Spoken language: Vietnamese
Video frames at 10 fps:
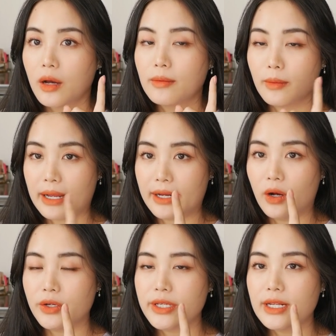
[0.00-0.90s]
một ngày
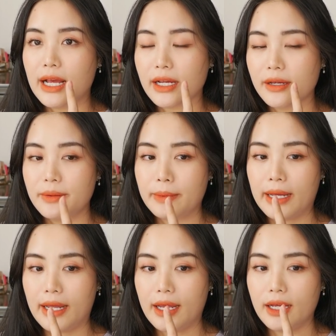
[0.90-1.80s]
thôi, đó chính là khi
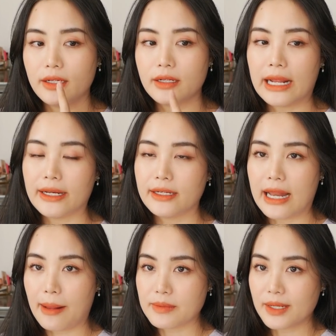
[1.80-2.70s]
mà Lan
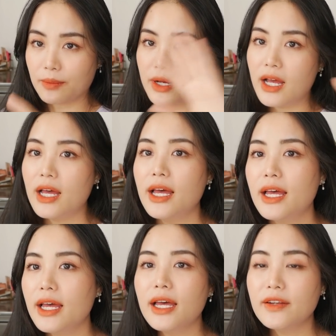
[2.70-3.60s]
làm xong hết
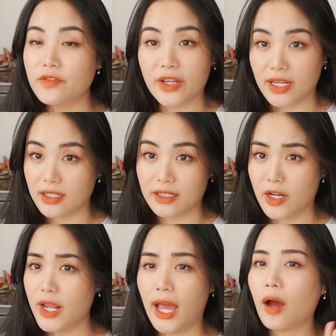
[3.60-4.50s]
việc
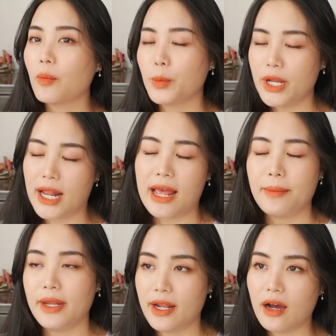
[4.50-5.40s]
đi học đi
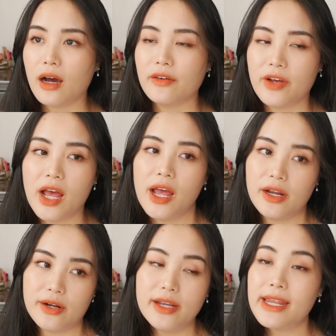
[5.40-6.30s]
làm này nọ,
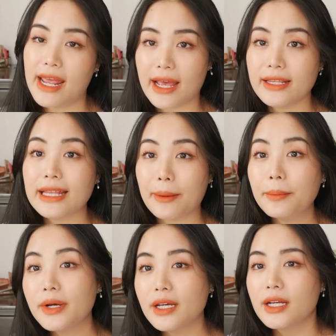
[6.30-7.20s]
về nhà đi
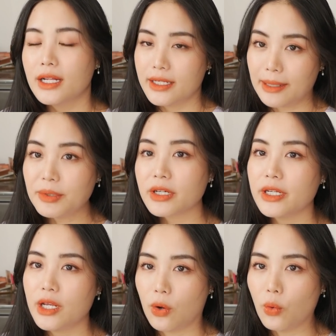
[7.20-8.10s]
tắm á, đi tắm trước
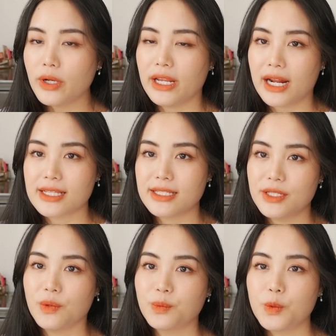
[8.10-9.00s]
khi đi ngủ thì Lan sẽ
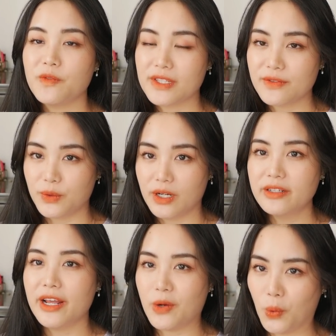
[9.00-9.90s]
sử dụng dung dịch vệ sinh phụ
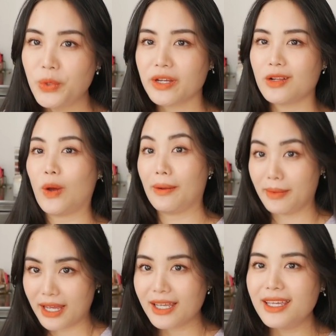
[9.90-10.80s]
nữ để ngủ cho nó thoải
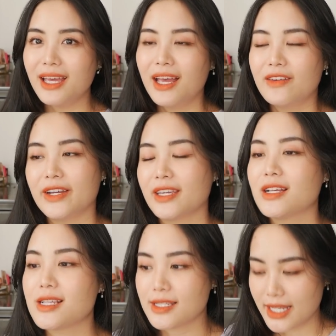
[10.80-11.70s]
mái và cho
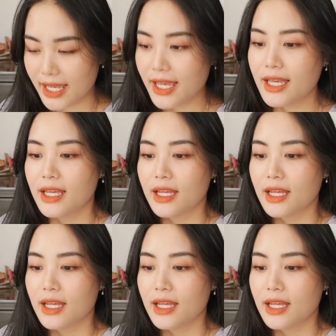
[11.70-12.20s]
nó sạch sẽ.